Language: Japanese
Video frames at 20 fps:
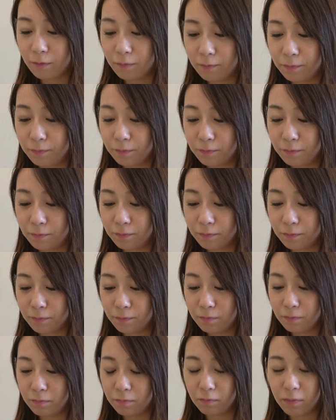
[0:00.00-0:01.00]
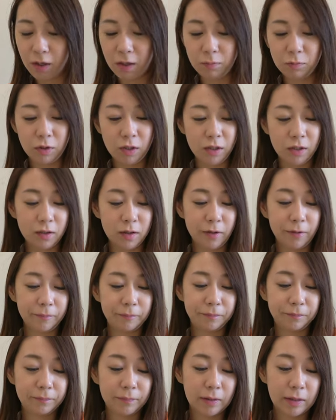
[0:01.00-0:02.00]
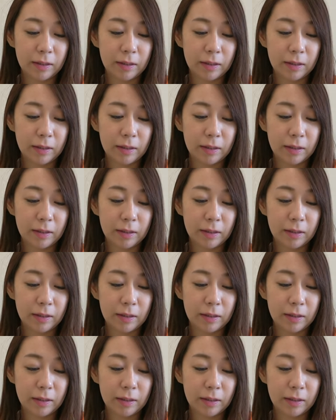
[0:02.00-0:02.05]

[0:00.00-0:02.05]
あの前向きな、はい、